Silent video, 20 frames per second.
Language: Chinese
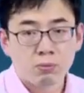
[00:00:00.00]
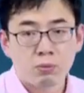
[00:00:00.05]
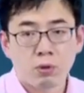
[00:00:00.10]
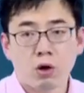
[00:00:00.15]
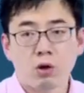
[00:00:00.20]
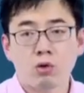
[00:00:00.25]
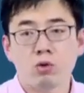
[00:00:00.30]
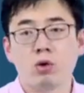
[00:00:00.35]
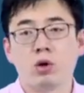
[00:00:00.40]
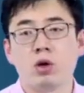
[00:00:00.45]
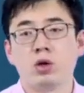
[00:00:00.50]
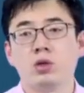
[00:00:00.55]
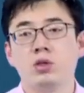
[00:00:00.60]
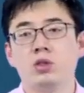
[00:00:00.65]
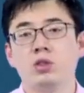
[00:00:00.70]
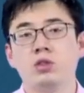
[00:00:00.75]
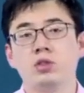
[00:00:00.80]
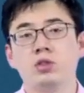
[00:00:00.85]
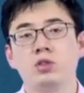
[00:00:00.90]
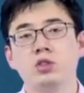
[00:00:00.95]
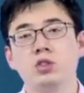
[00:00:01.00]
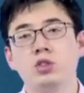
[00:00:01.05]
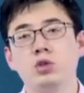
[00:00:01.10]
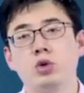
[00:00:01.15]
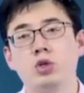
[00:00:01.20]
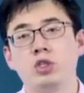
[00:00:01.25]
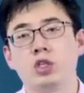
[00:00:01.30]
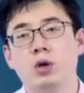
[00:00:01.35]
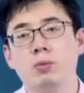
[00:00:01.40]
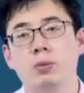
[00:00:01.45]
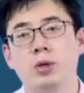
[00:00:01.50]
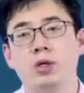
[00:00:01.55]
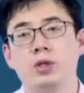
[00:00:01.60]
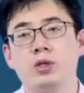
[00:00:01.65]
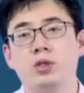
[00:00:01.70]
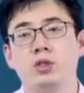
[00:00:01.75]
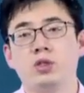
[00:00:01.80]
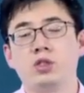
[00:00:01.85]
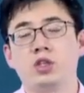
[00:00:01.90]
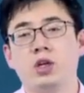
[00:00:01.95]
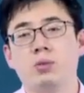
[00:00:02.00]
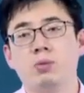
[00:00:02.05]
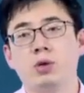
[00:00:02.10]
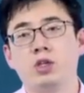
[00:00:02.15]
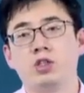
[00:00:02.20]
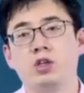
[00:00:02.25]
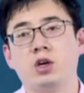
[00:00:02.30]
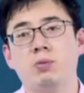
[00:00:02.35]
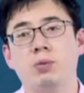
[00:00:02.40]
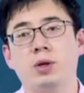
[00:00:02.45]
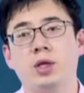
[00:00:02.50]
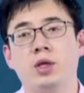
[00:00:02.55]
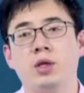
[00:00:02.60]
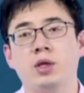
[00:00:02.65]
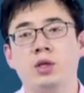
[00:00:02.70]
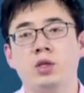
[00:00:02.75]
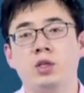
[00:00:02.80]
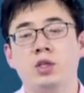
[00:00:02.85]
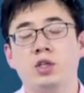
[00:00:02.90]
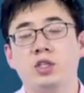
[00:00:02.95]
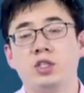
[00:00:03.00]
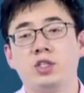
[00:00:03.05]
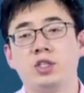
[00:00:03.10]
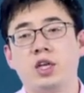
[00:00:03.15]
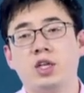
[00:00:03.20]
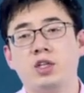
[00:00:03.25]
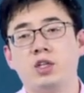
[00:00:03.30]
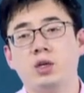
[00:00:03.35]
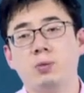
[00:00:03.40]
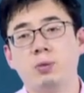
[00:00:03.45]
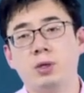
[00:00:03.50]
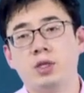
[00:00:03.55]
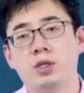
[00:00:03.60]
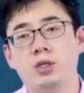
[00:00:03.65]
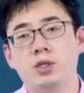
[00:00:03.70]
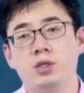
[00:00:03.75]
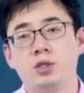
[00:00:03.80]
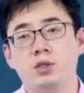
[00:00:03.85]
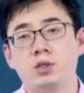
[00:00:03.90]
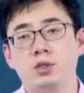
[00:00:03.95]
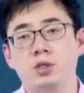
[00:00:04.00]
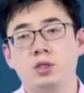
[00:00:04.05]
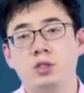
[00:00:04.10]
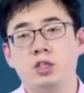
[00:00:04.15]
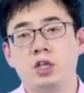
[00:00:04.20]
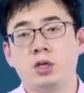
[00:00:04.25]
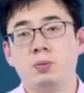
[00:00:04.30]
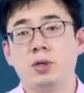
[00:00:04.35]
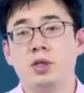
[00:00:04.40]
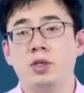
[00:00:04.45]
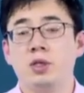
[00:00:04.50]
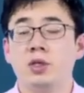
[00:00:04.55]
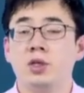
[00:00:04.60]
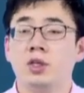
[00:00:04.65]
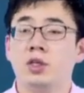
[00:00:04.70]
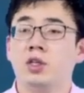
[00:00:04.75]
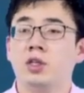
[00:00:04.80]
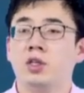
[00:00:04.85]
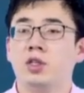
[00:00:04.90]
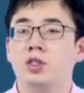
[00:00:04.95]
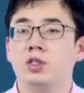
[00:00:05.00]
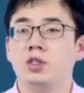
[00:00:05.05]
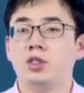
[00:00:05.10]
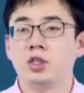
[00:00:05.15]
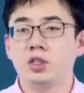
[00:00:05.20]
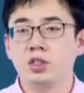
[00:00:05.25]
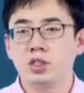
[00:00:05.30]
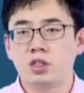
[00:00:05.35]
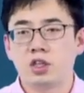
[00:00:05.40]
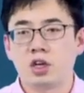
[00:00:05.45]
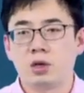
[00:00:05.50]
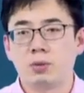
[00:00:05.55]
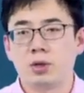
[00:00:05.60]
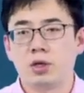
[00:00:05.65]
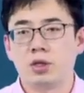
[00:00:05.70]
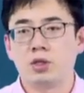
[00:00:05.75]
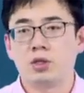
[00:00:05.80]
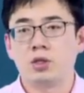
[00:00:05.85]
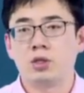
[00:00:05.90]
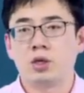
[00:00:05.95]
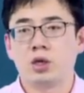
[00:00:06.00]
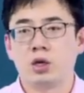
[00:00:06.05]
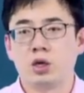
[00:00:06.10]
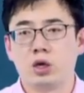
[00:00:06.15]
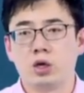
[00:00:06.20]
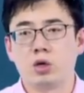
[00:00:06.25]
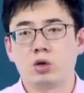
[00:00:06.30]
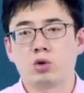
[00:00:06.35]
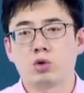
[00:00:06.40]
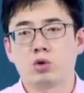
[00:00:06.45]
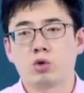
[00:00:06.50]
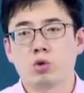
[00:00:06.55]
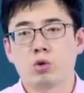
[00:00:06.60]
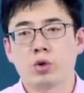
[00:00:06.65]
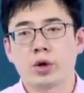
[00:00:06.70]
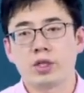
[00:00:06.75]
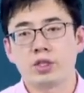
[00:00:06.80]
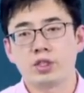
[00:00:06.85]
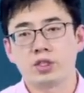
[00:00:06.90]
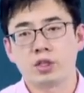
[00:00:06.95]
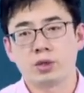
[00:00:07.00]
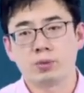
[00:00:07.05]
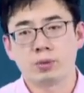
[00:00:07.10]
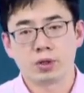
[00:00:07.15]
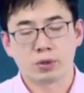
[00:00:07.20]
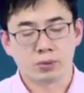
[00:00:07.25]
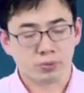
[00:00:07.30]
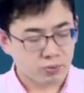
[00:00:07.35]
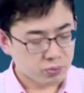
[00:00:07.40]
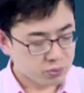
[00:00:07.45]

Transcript: 包括机会成本、沉没成本、显成本、隐成本。经济成本和会计成本，